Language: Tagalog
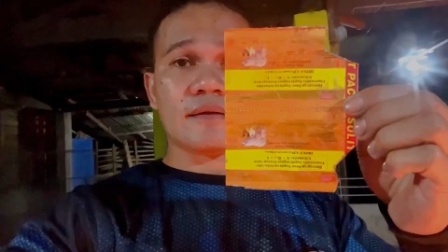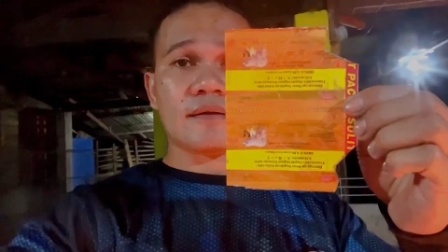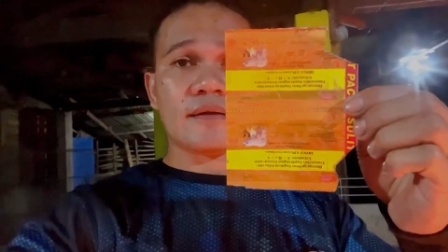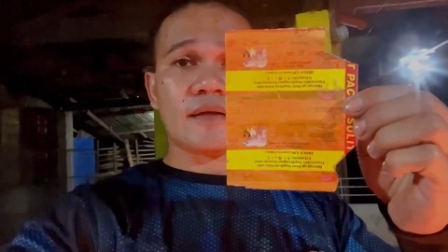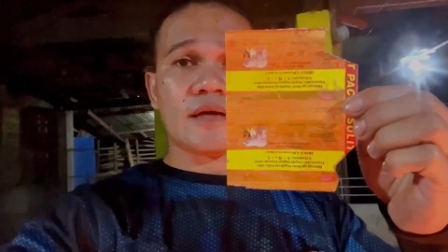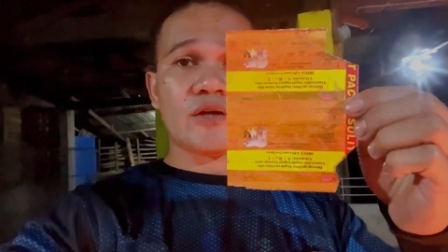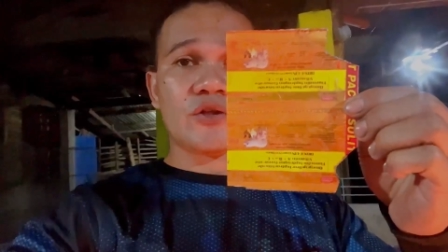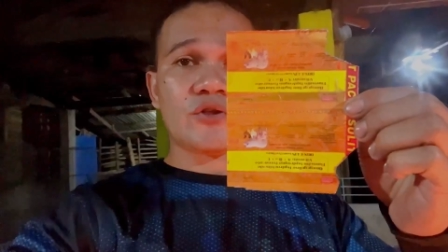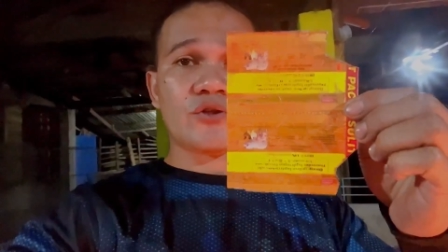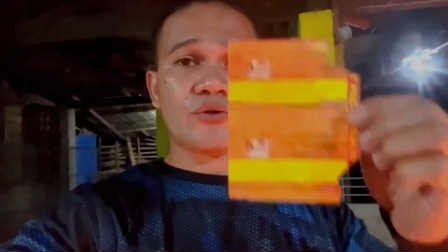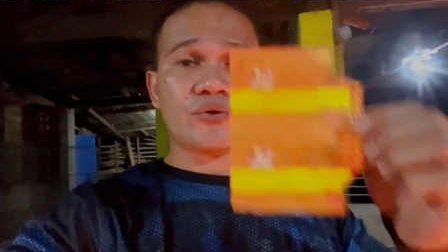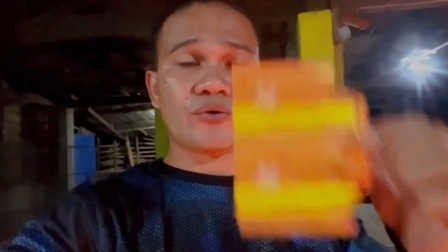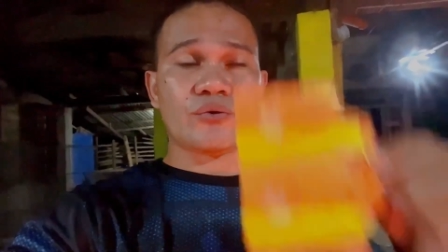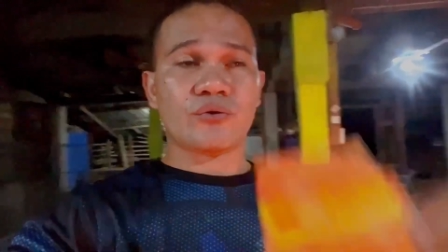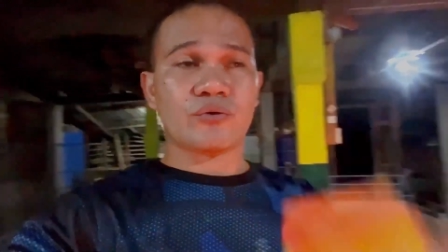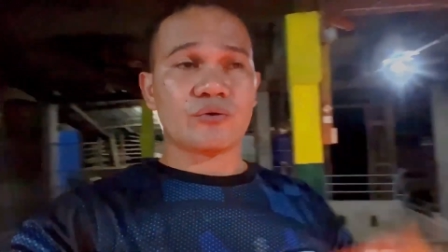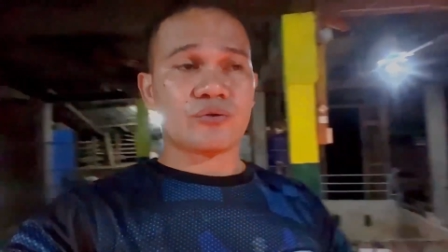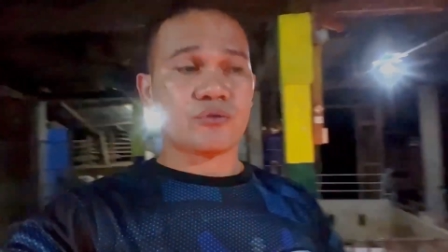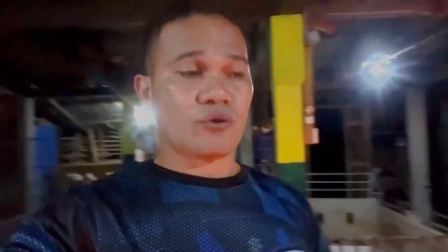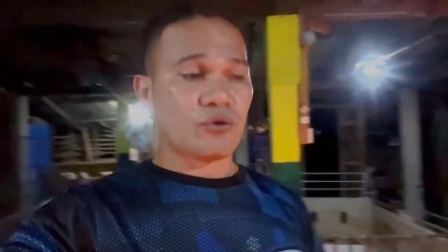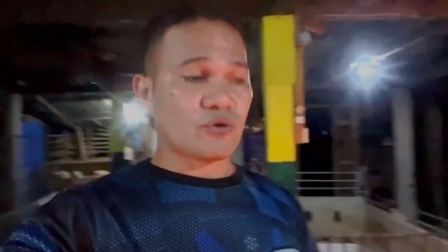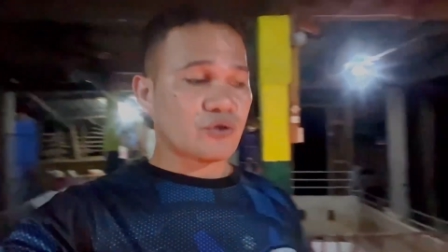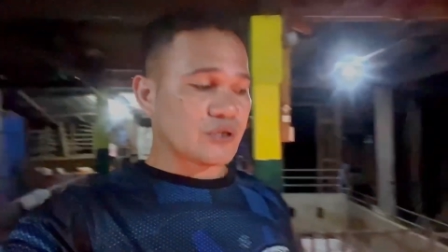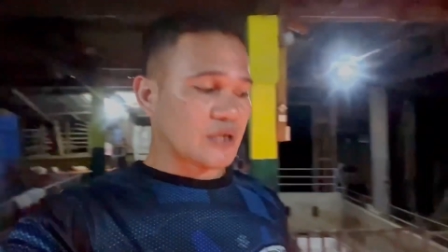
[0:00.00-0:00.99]
Yan
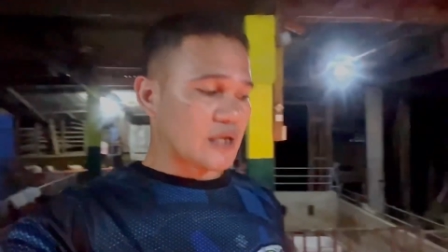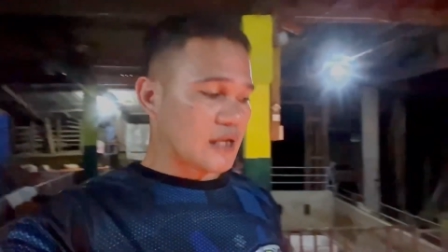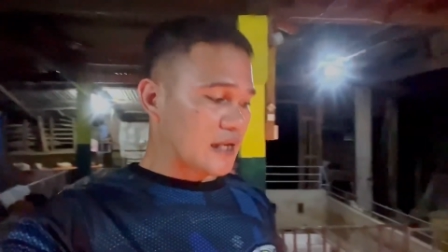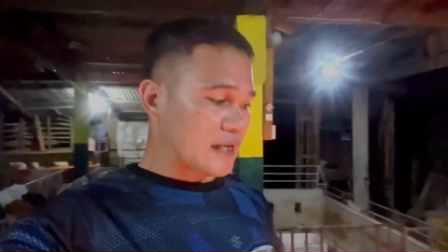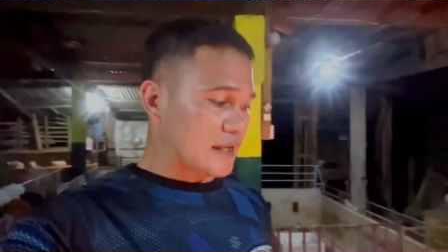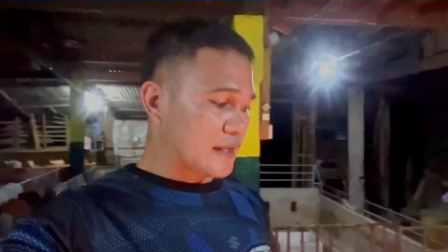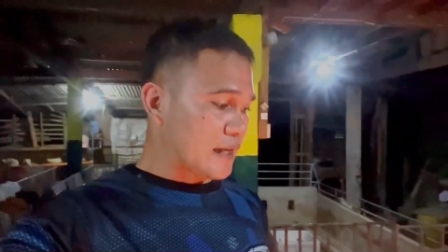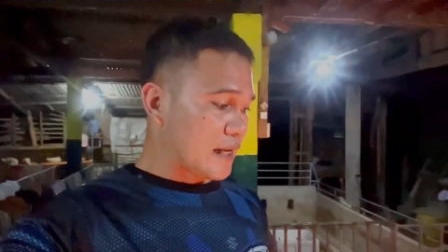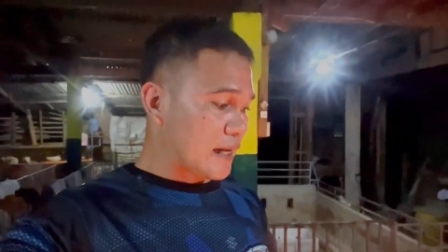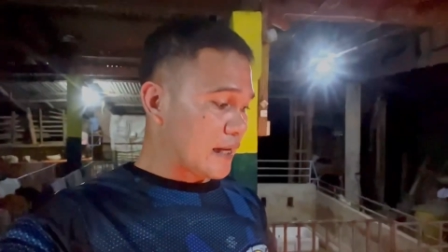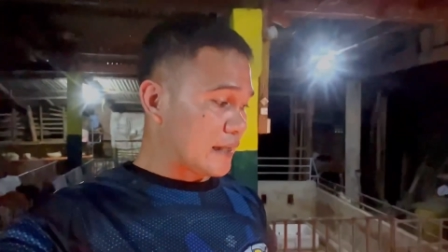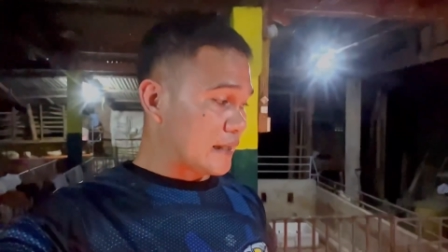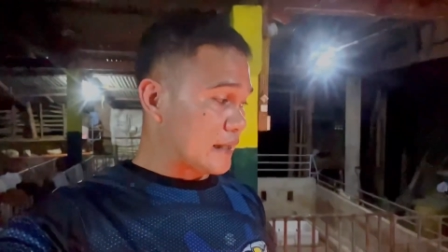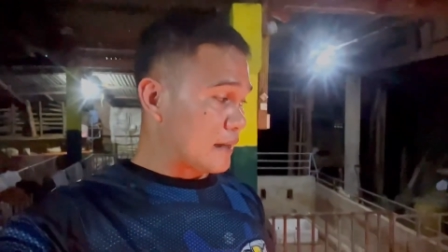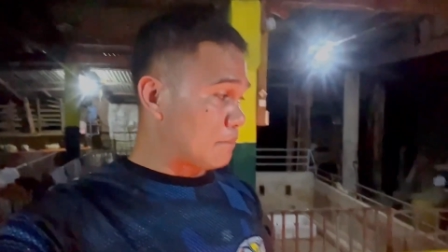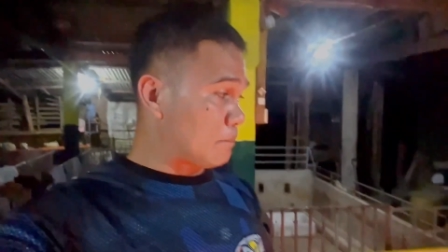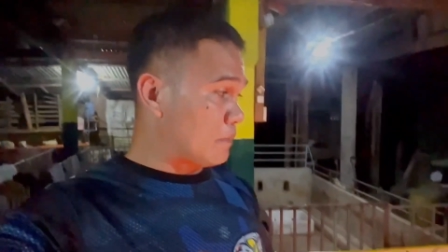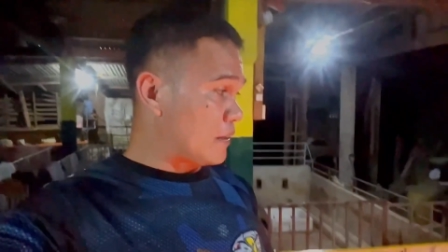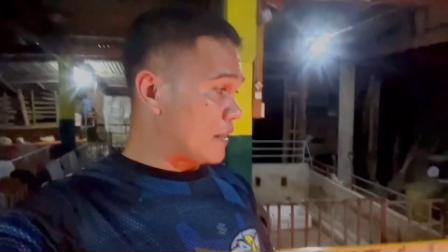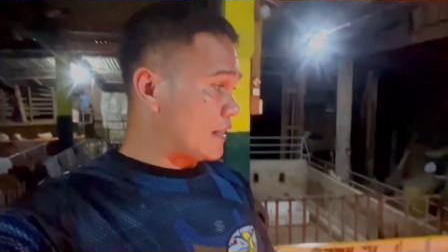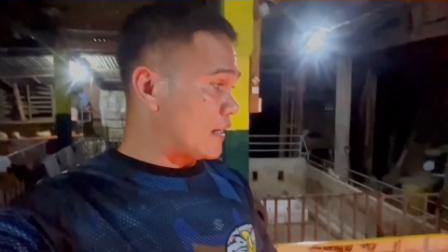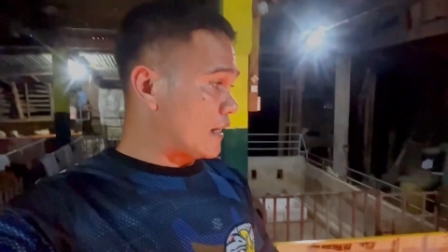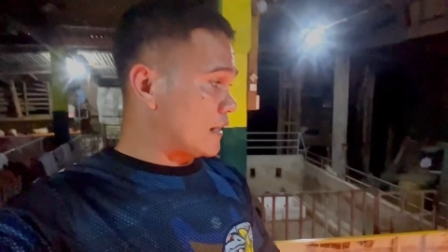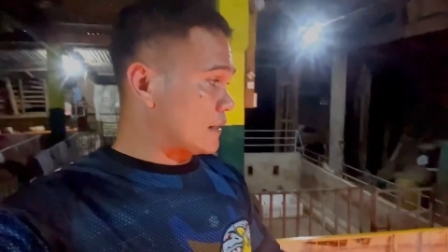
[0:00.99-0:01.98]
yung doxylin na
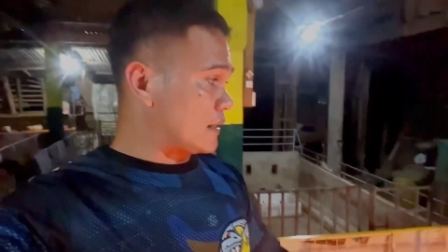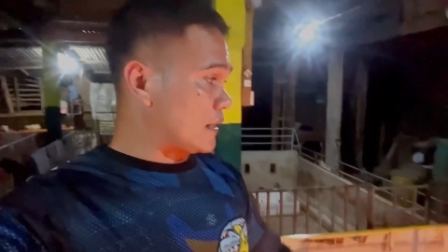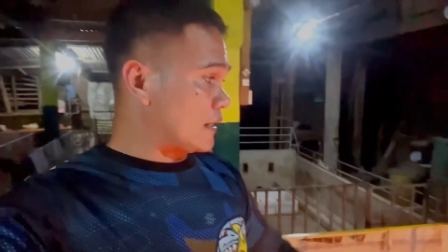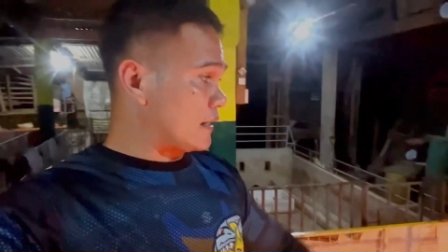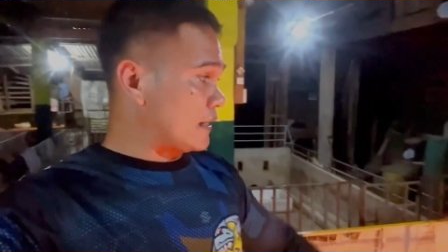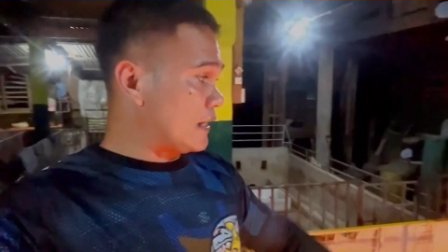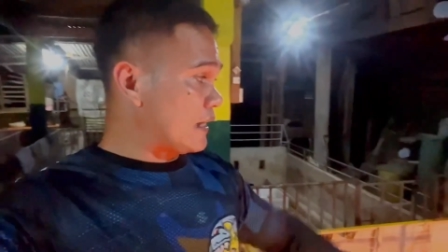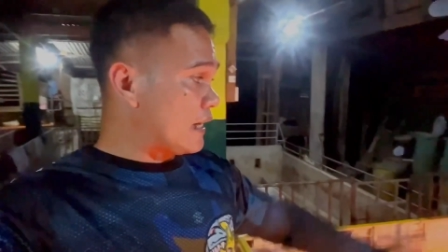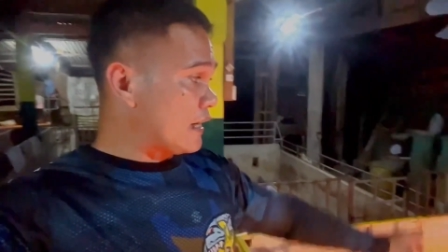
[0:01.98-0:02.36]
inapply natin.